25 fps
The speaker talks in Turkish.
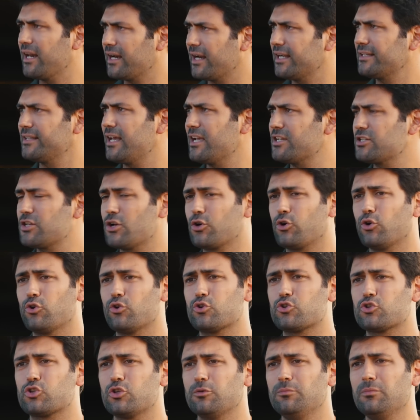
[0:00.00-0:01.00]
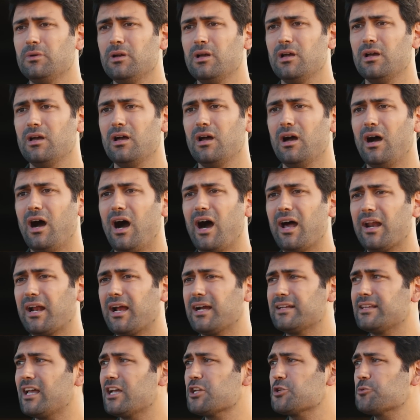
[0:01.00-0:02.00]
arkadaşla konuştum.
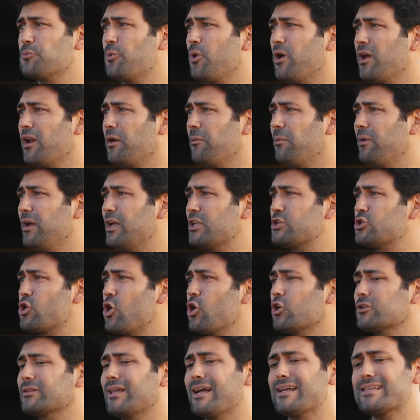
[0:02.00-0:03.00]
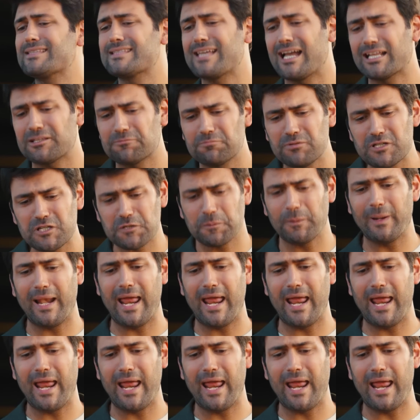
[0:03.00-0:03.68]
Arkadaş bu arabayı çoktan satmış